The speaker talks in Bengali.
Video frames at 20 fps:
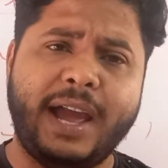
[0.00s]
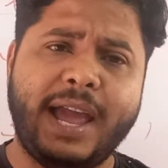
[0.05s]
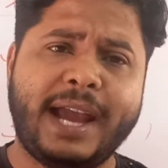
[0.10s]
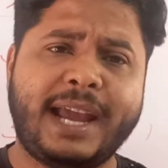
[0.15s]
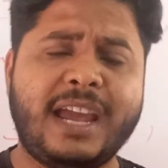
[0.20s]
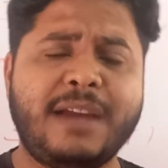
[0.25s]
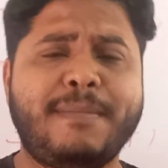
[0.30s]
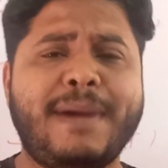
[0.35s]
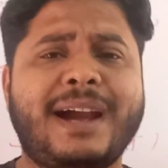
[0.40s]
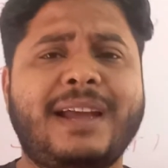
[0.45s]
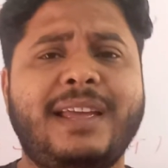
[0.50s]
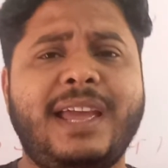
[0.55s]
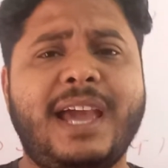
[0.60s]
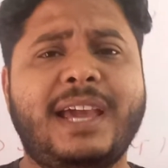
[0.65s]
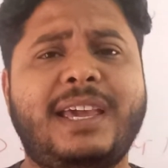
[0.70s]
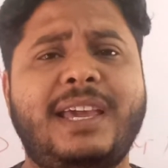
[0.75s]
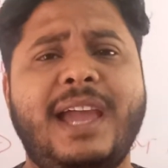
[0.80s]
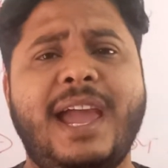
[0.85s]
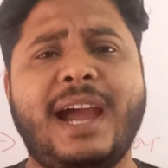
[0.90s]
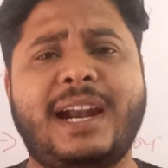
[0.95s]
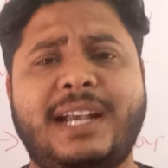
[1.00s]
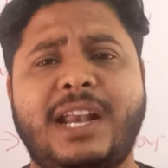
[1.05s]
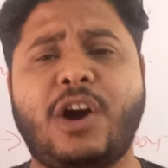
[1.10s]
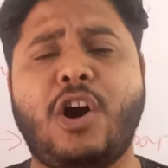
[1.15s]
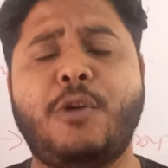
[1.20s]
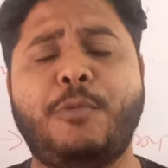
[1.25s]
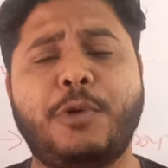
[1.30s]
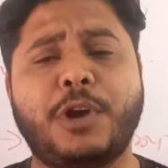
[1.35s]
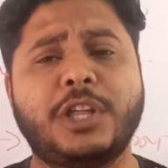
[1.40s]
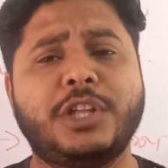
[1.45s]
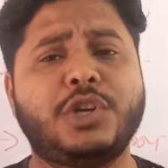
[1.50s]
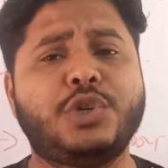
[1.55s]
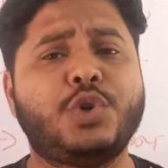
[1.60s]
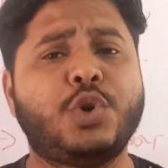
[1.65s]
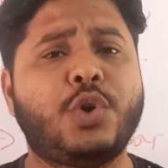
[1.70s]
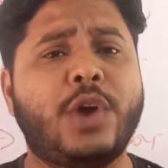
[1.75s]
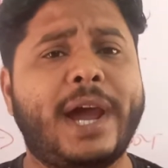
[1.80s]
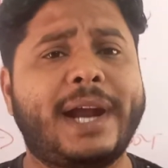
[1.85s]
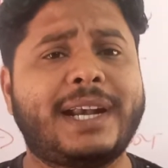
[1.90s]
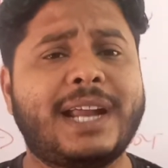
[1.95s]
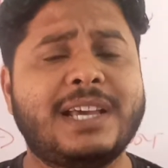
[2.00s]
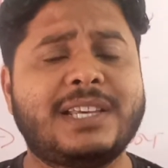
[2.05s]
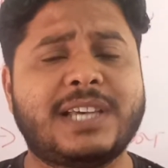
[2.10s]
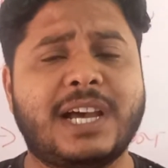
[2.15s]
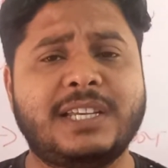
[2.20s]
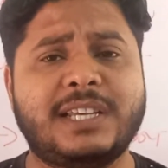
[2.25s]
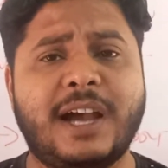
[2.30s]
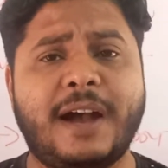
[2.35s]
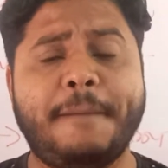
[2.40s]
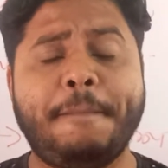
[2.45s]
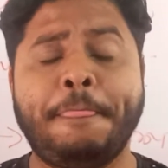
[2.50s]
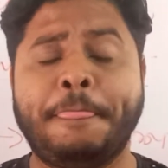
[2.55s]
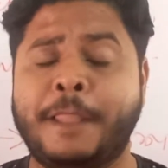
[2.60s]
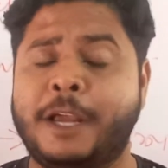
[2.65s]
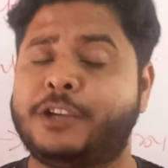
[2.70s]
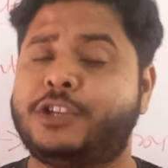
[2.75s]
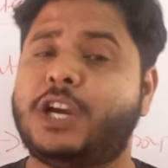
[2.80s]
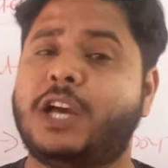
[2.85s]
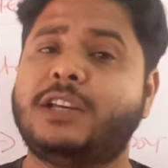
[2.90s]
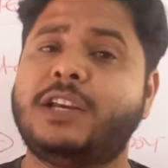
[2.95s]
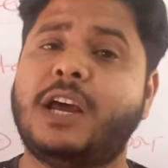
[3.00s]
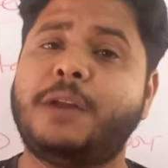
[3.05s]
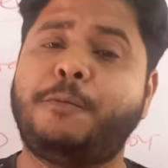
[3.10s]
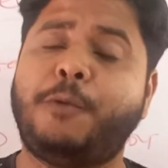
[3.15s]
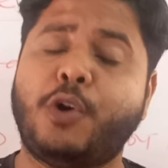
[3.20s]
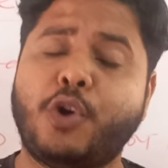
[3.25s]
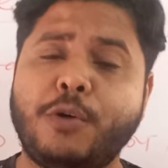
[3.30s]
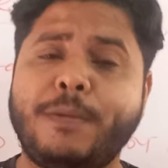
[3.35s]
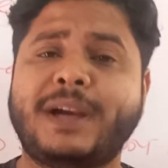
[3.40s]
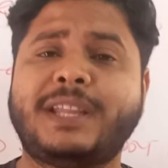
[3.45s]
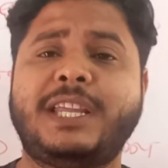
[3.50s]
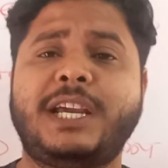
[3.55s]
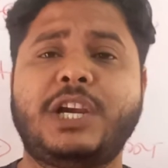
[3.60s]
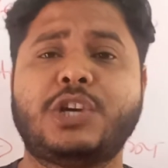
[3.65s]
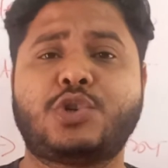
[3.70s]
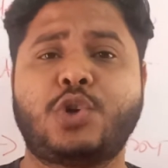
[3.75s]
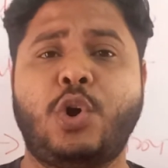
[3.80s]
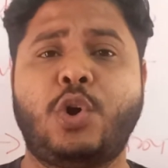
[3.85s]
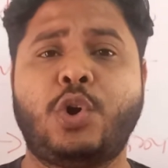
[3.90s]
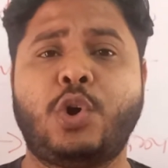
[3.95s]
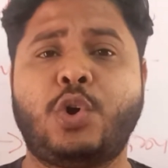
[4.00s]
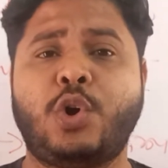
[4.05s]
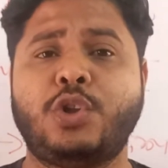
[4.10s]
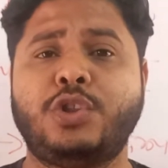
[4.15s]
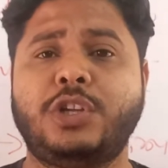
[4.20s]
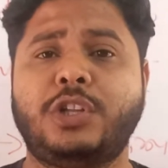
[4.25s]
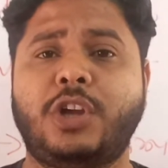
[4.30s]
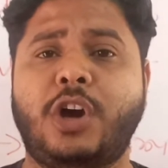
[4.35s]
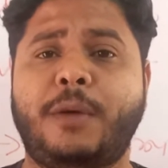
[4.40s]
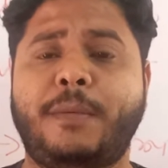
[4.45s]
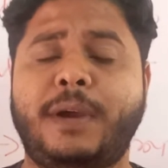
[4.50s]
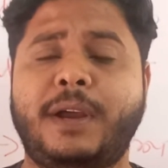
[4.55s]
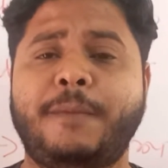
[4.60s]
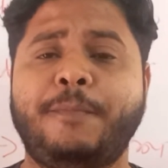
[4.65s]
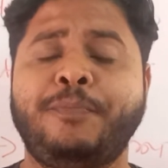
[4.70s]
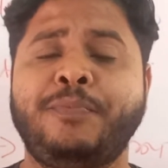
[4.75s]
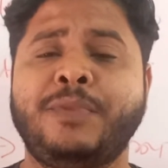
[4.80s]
একই একটা অপরাধের জন্য একটাই সাজা সাজার পরেও ব্যক্তিকে সংরক্ষণ দিতে হবে